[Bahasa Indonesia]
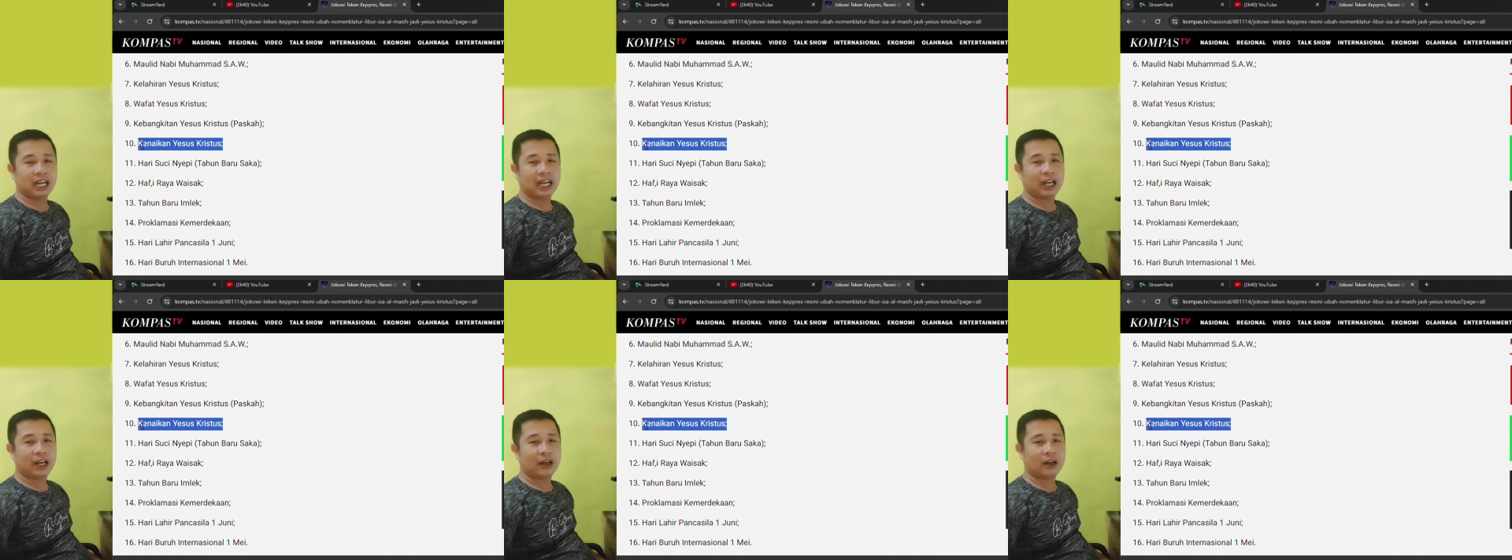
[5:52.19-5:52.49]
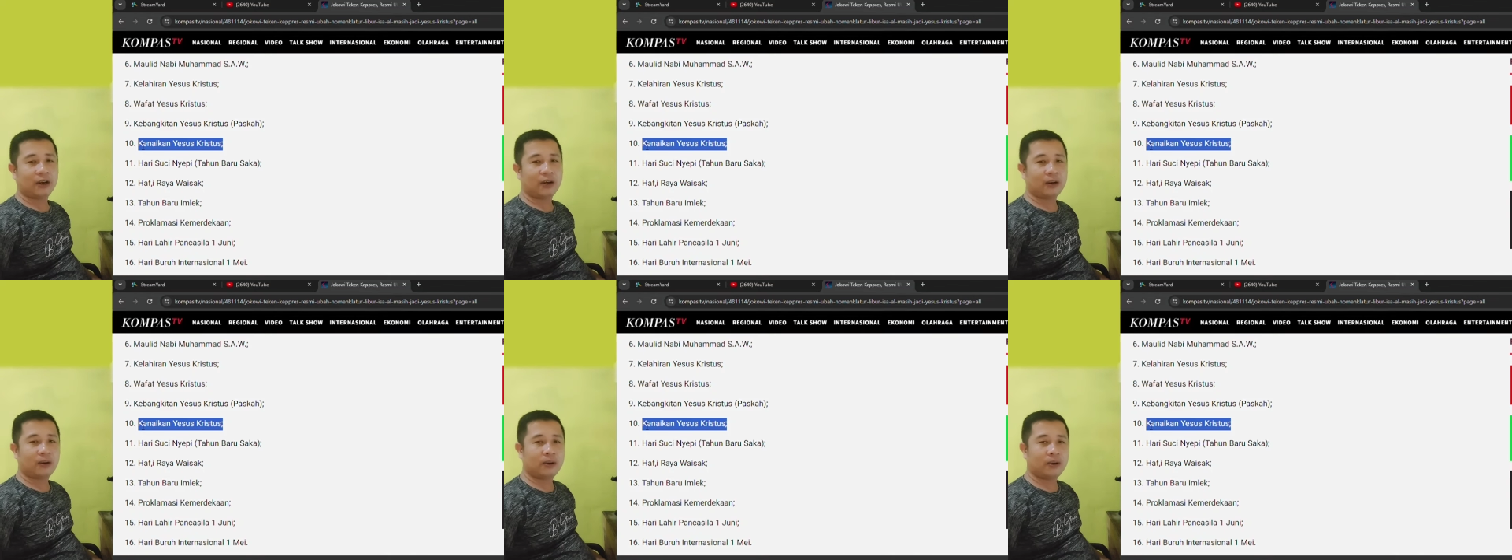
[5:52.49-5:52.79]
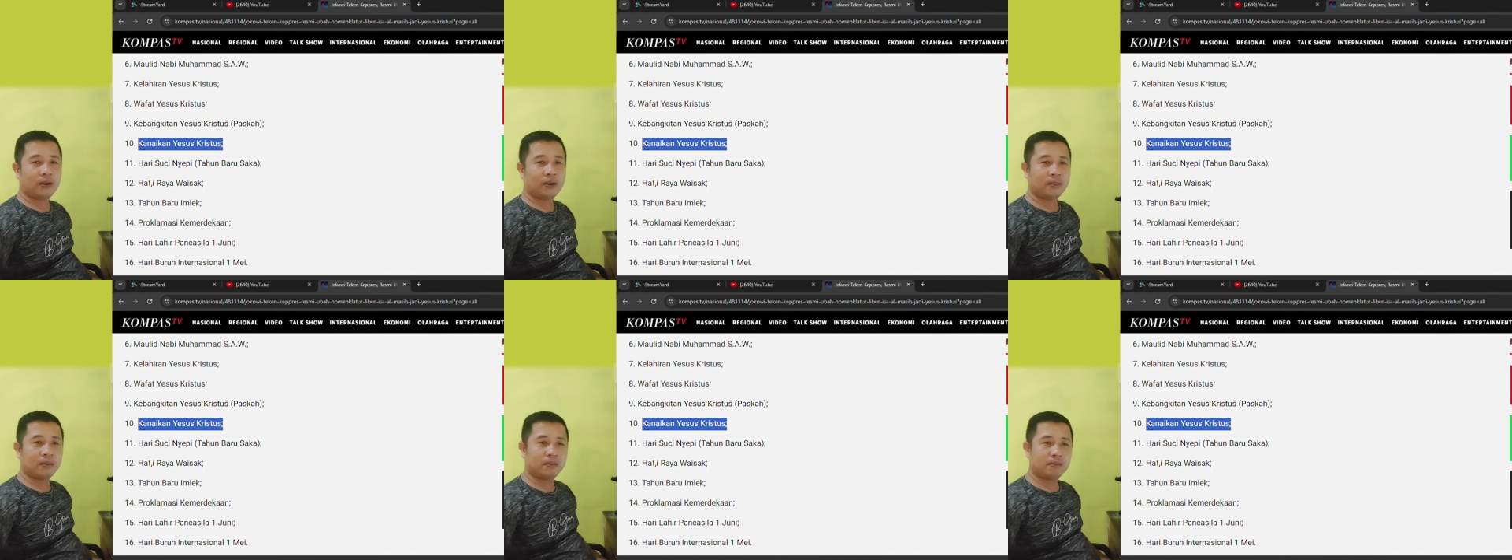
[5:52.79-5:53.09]

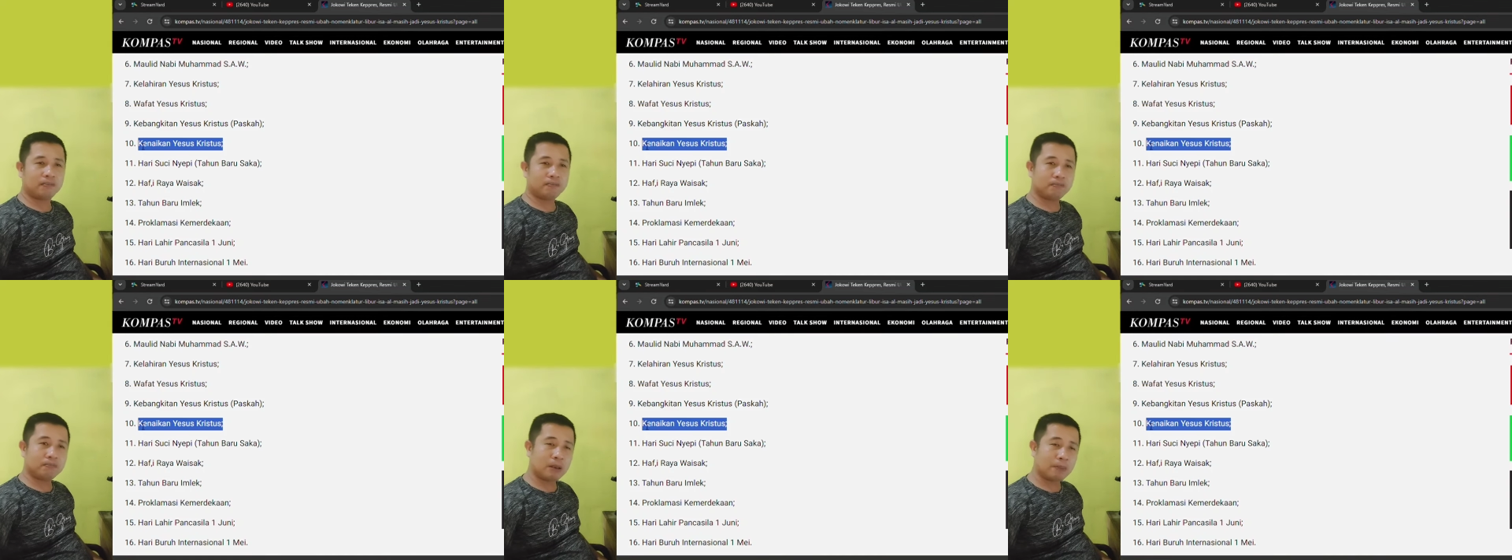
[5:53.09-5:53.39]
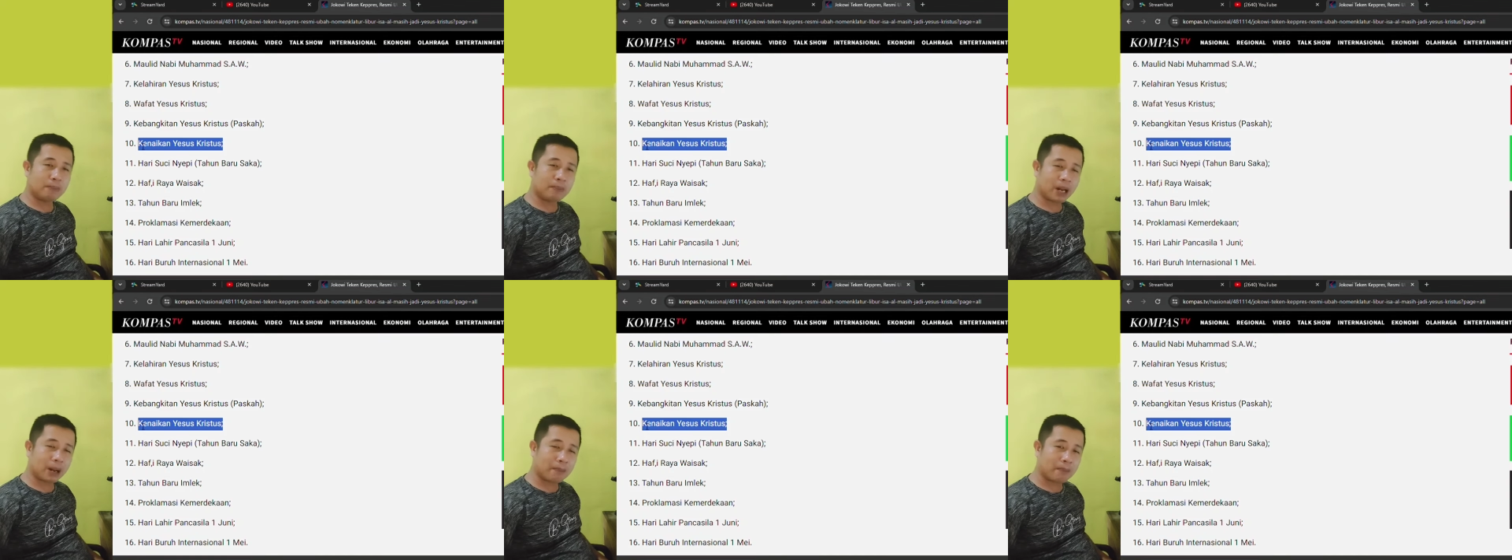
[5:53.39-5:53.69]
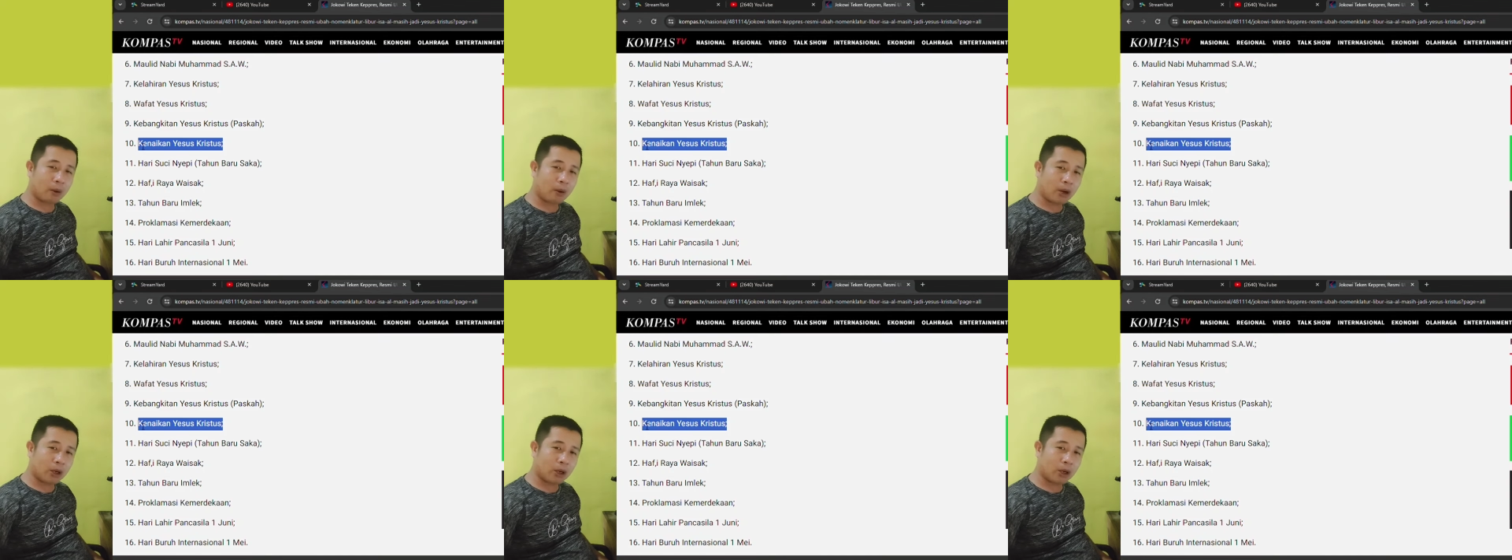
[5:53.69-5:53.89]
kalau beberapa